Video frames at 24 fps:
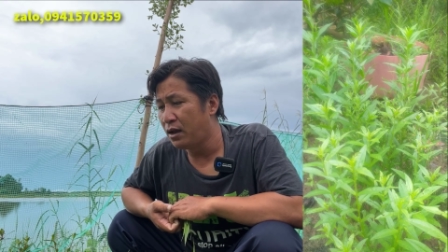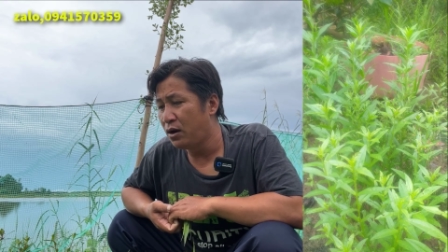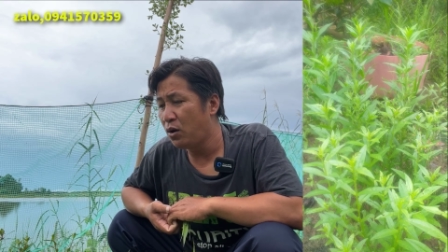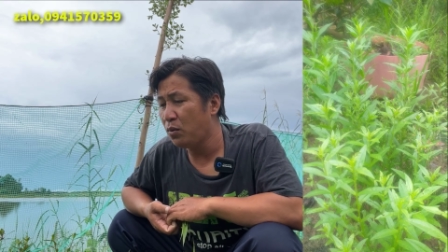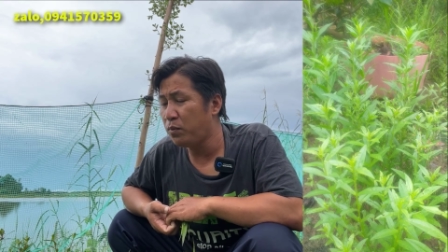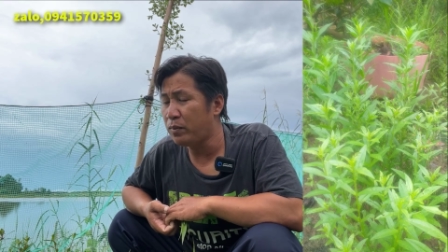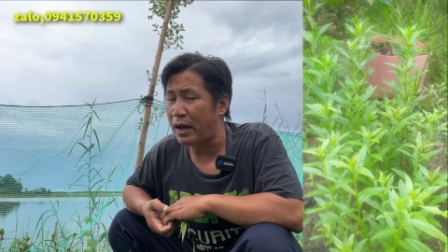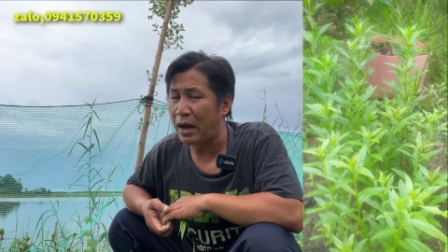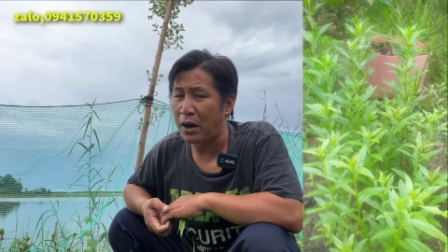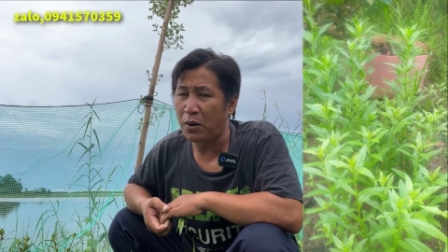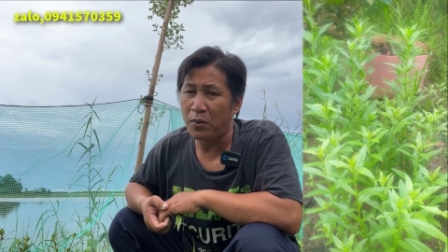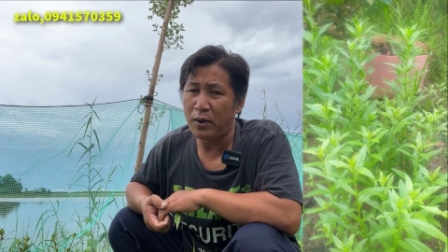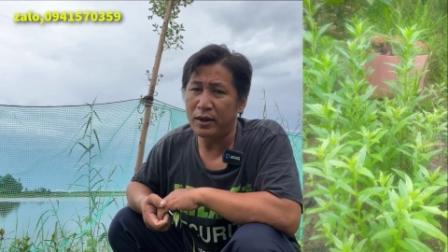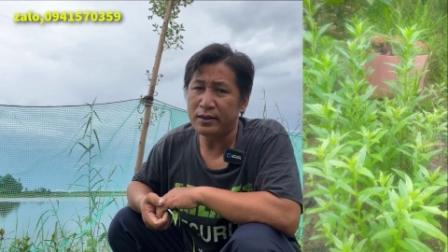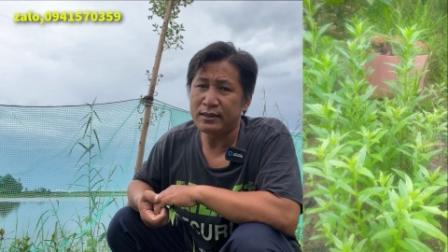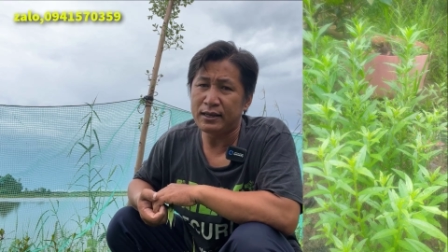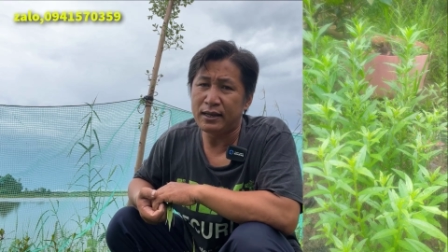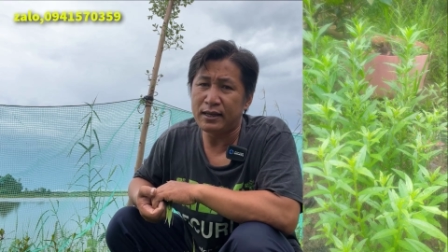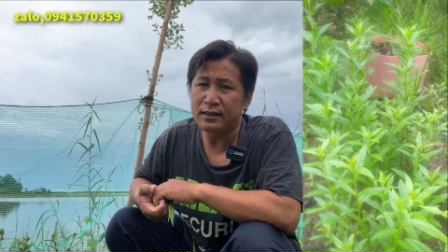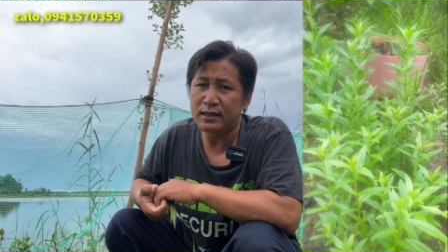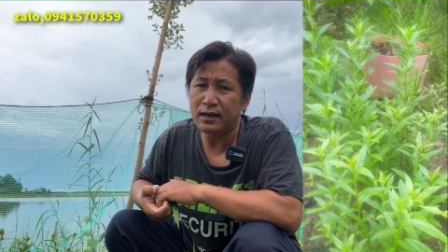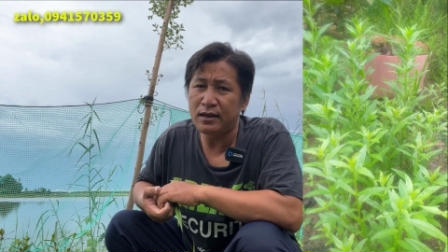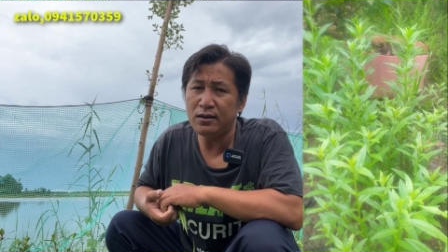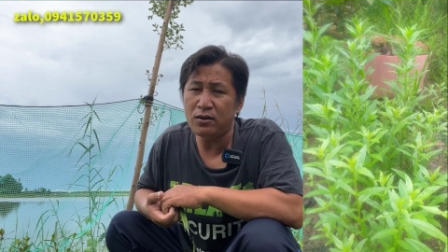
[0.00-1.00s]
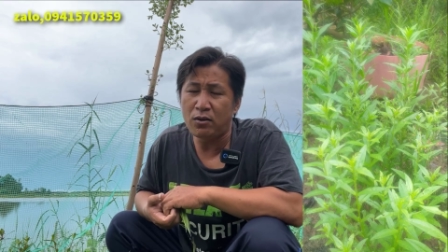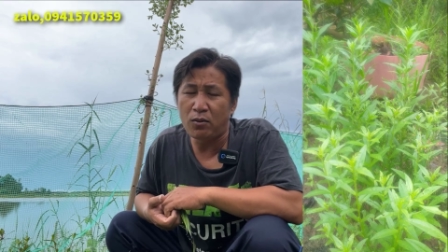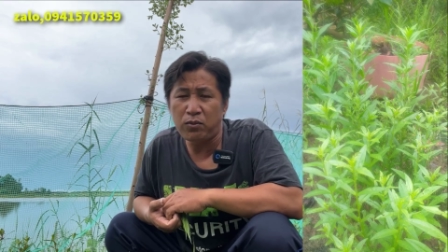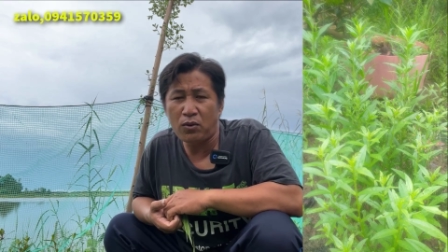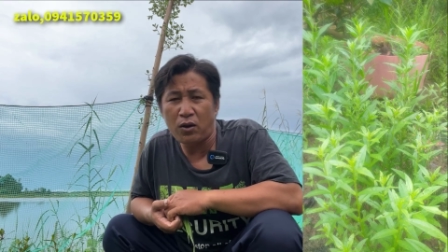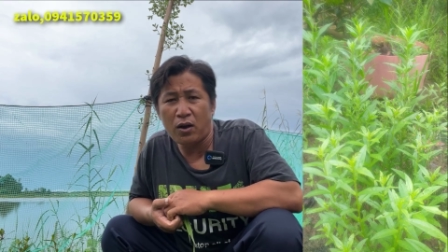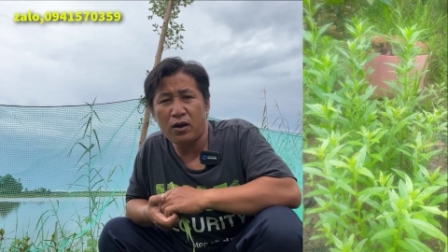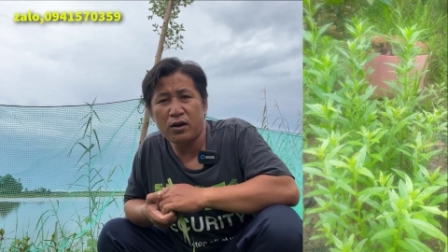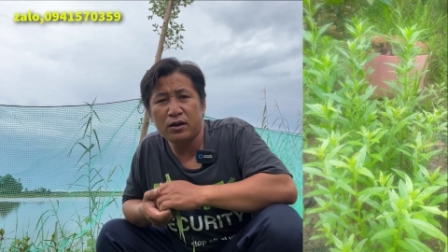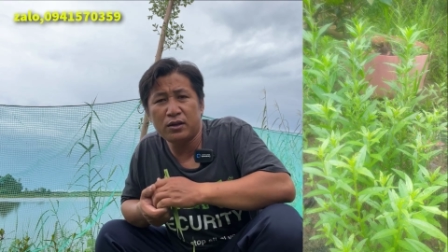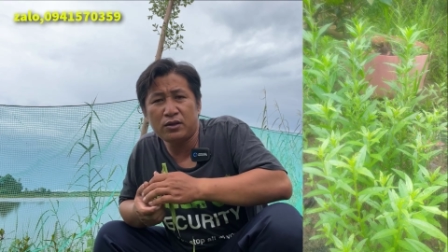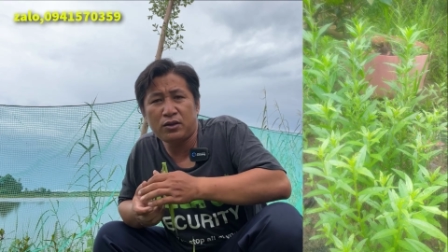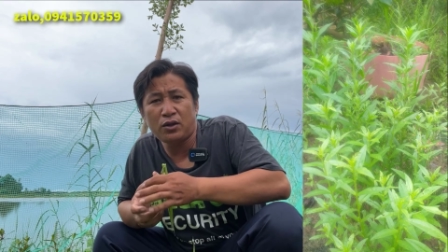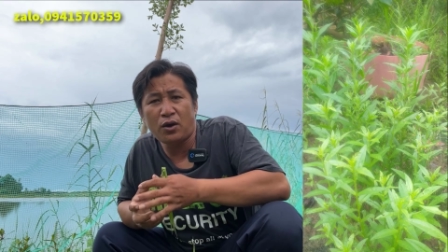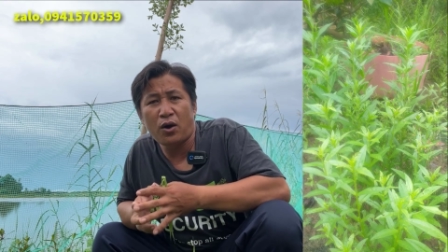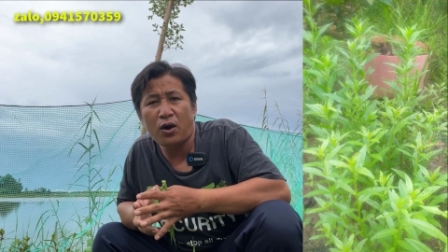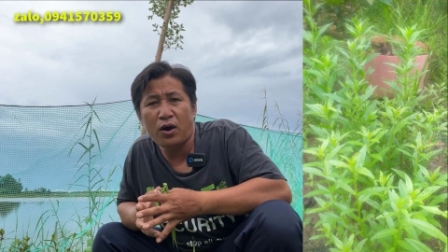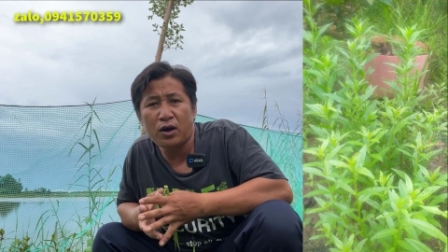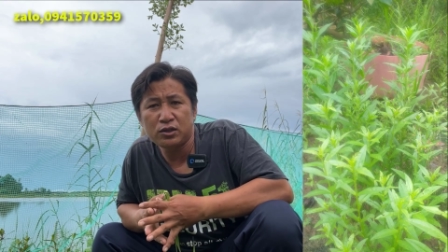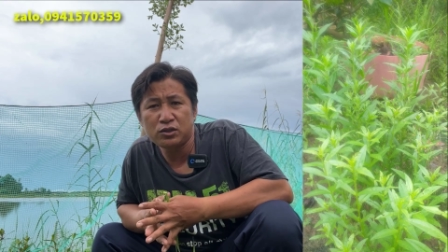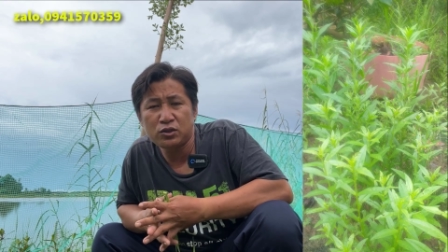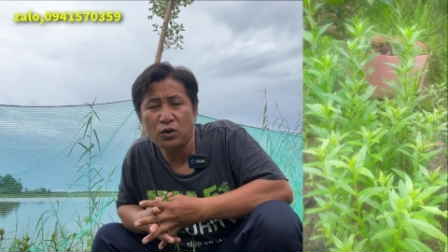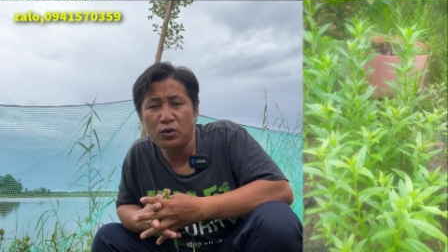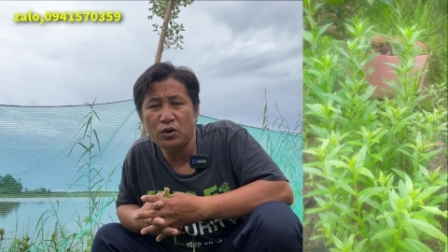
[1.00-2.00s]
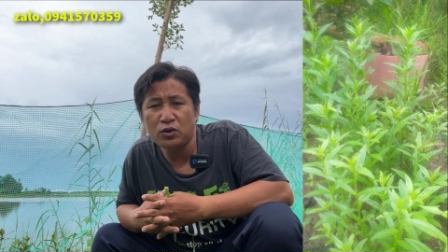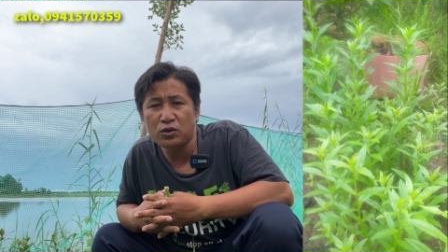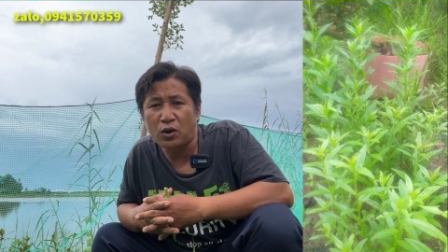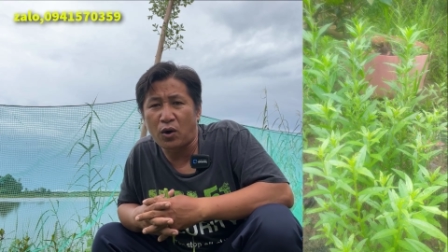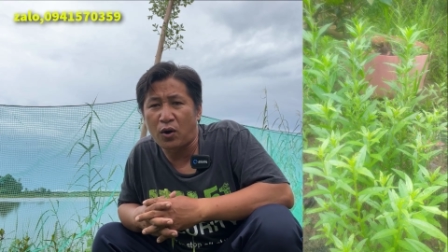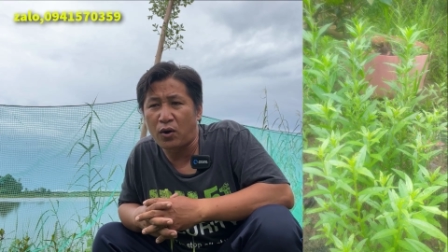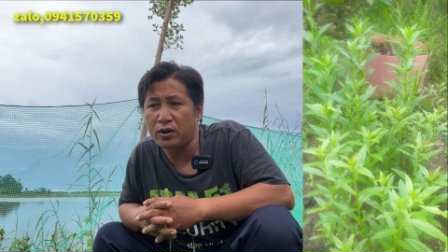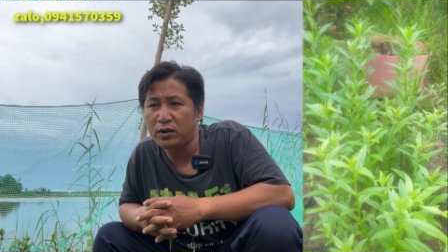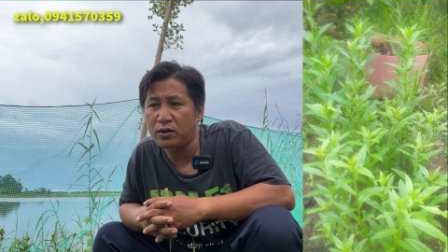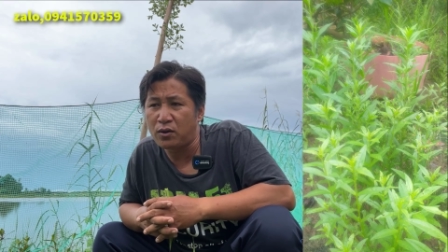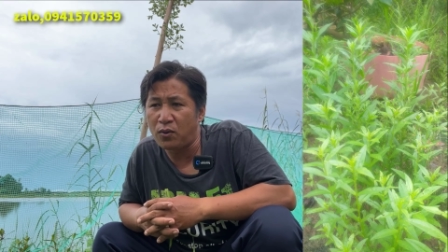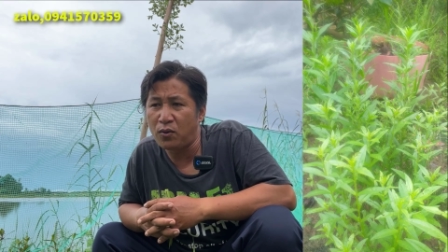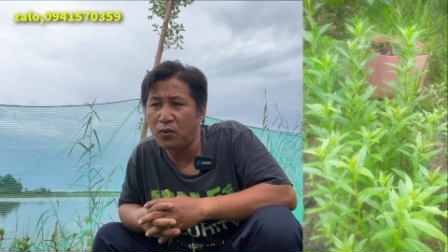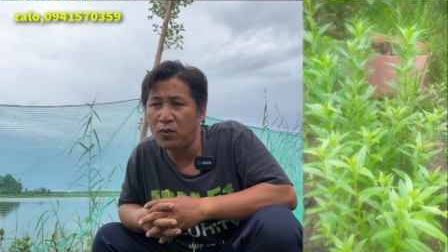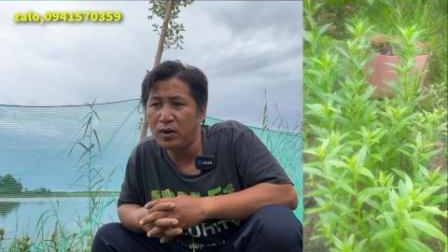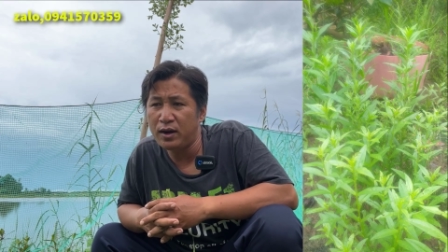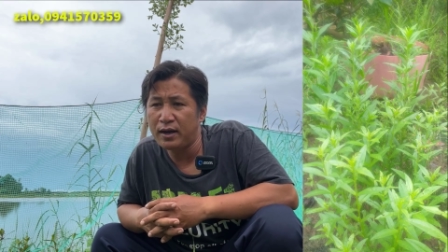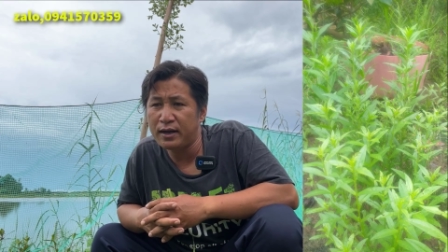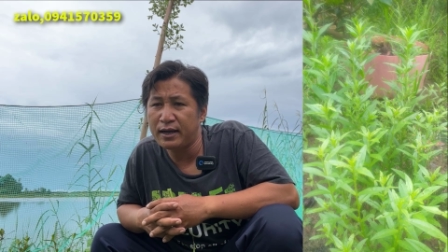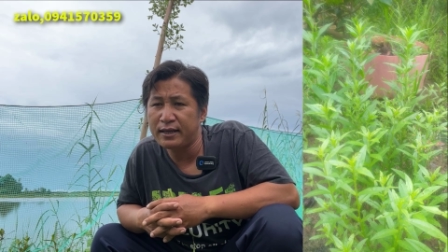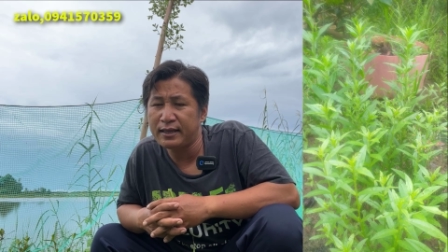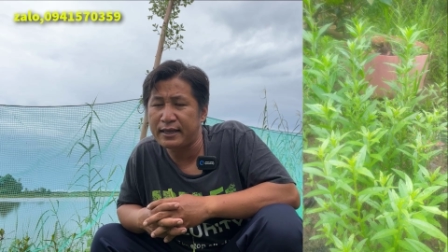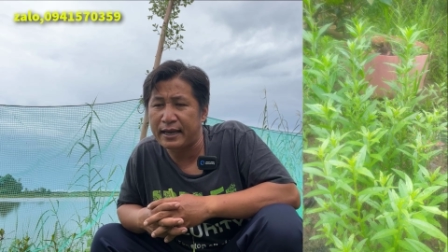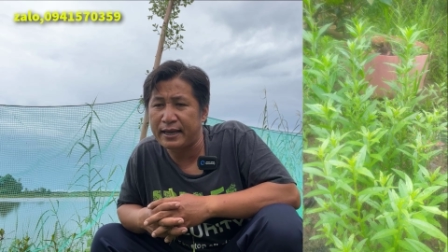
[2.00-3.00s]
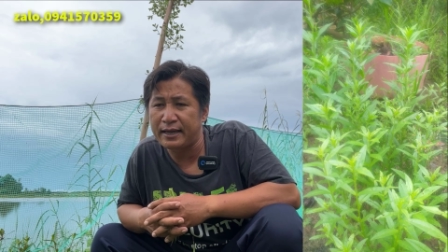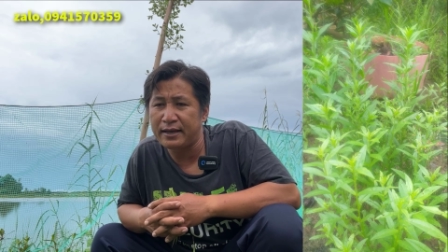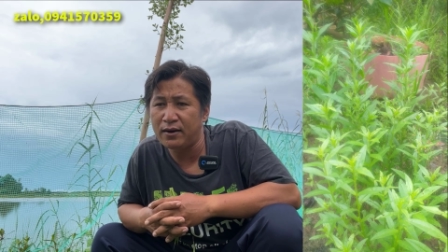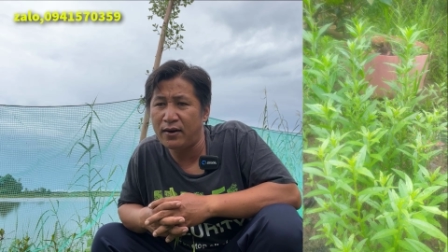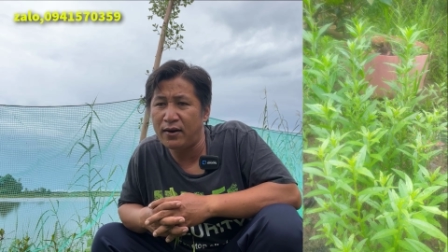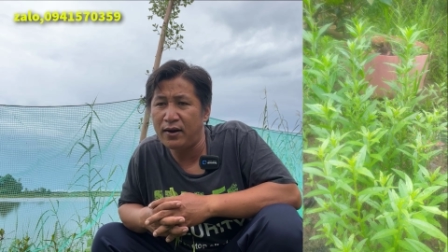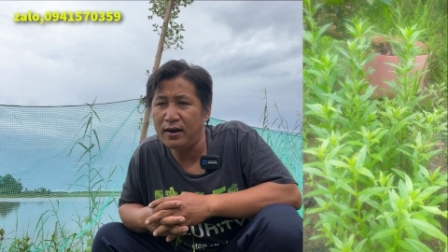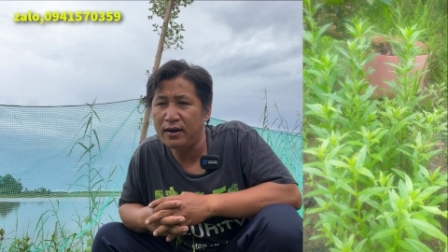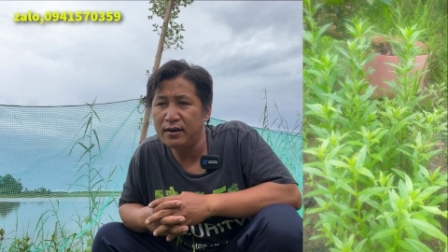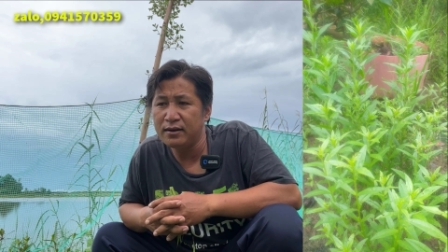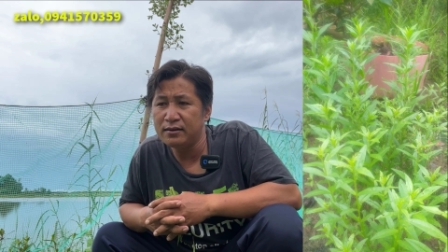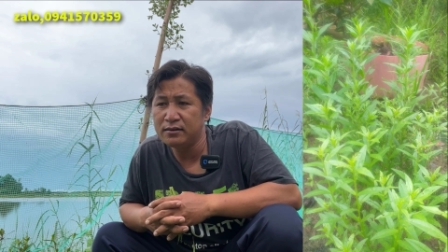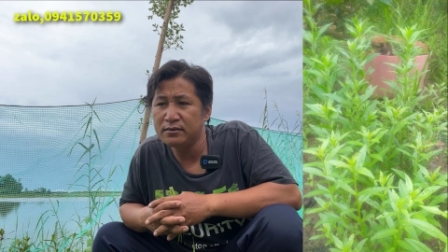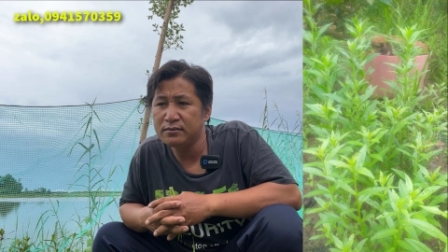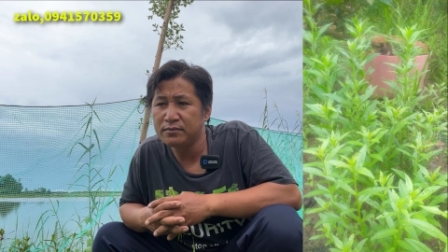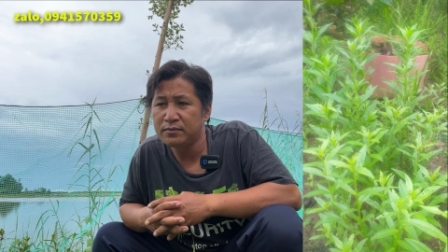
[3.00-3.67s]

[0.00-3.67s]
lúc đầu á, thì Tuấn cũng có cho số điện thoại của cái chị đó